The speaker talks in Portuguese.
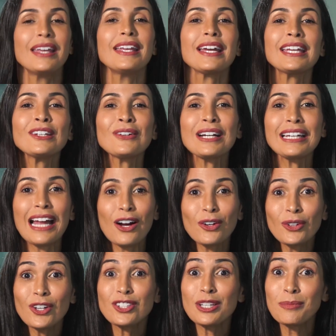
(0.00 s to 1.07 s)
E aqui no canal
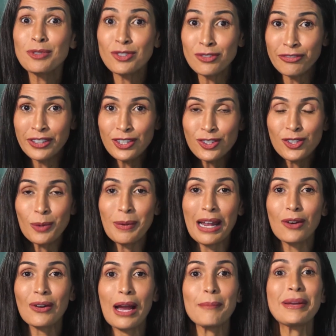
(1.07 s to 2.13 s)
nós temos um vídeo sobre
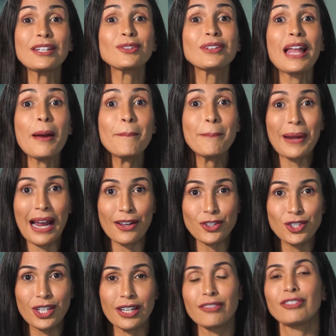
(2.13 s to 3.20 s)
alongamento na
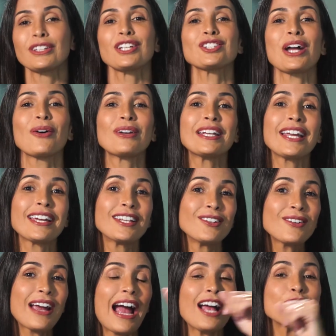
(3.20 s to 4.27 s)
prática. Vou deixar o link aqui no
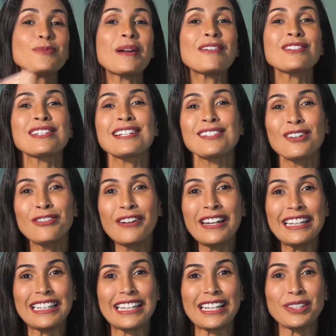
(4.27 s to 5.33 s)
card para vocês
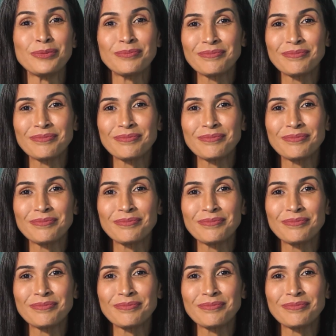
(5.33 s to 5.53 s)
conferirem.